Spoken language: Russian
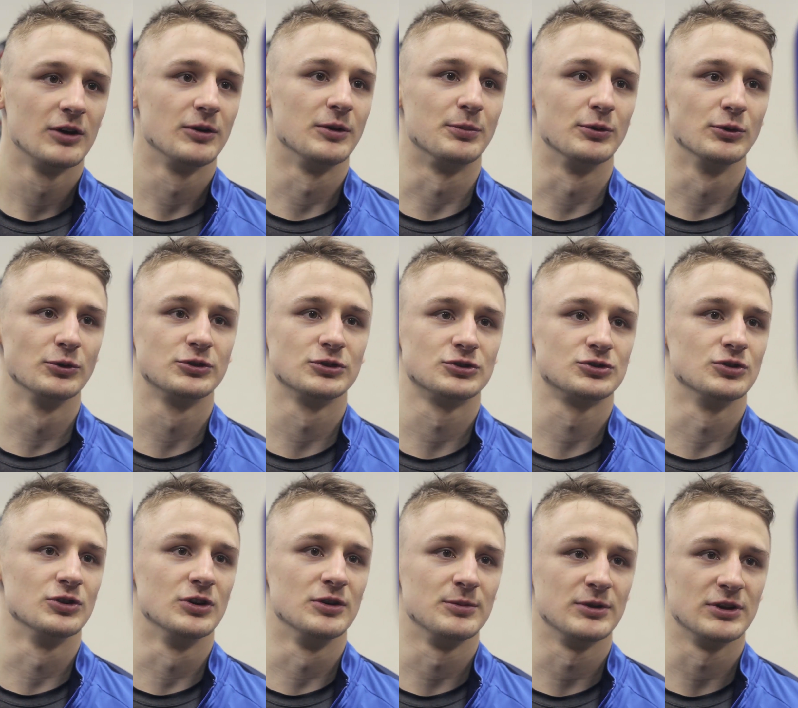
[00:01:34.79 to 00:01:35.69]
и плюс
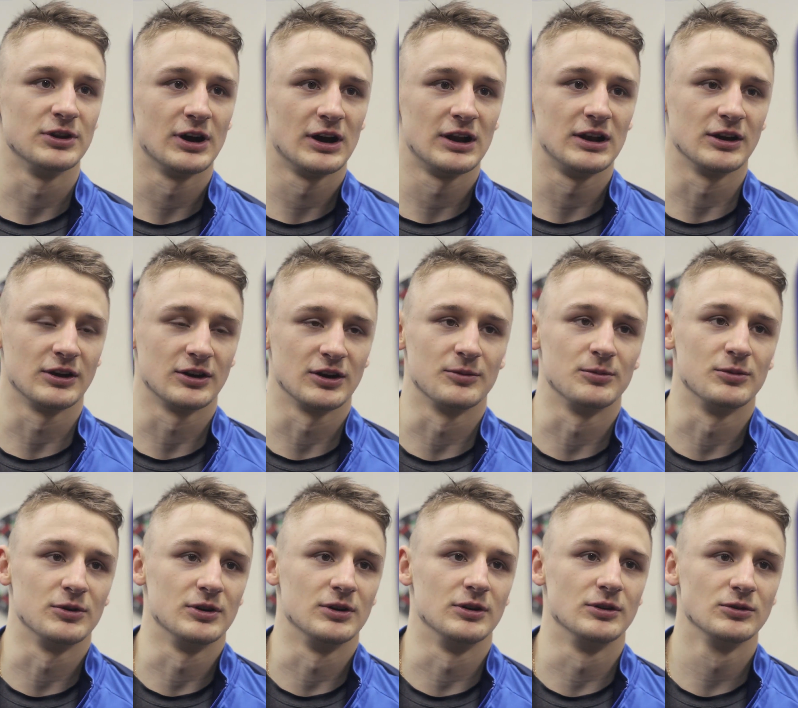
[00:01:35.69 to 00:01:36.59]
еще и медали, как
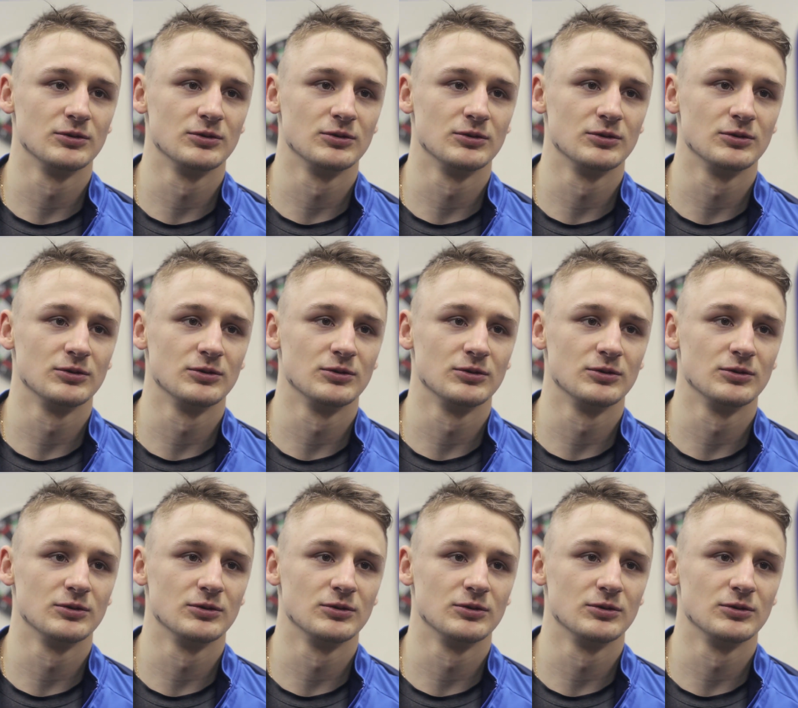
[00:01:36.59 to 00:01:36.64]
бы,